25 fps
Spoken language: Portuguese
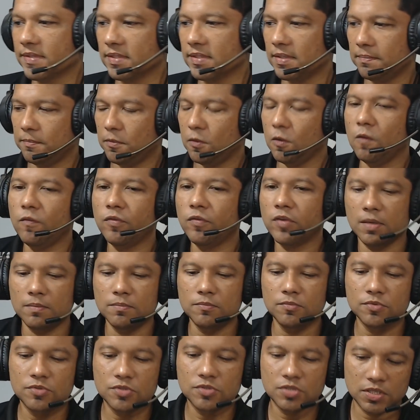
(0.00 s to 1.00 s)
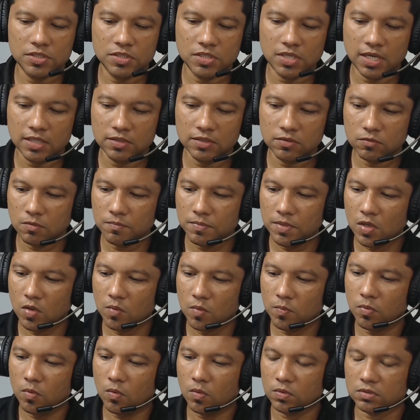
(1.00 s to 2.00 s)
Pô, fiquei muito chateado comigo
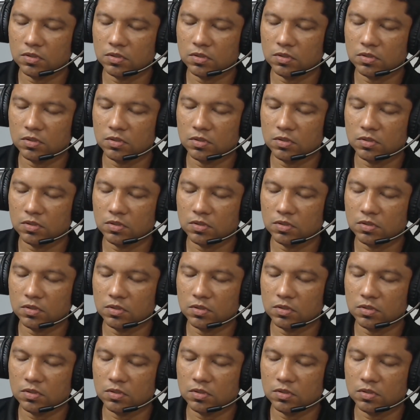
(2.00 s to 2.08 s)
por conta do